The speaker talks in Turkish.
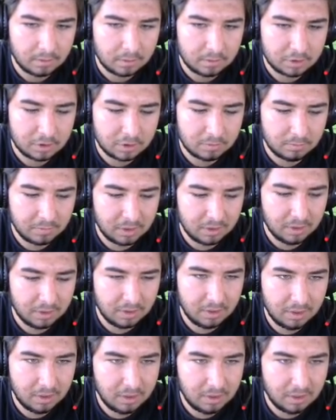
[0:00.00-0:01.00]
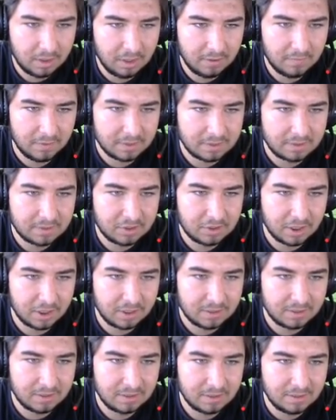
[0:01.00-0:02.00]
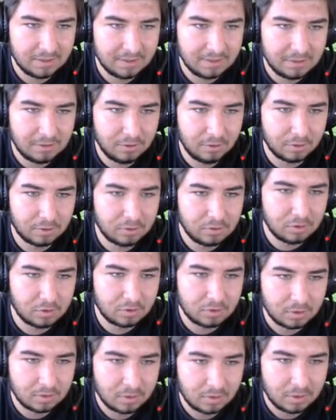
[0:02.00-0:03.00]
Şimdi evet chat izliyoruz.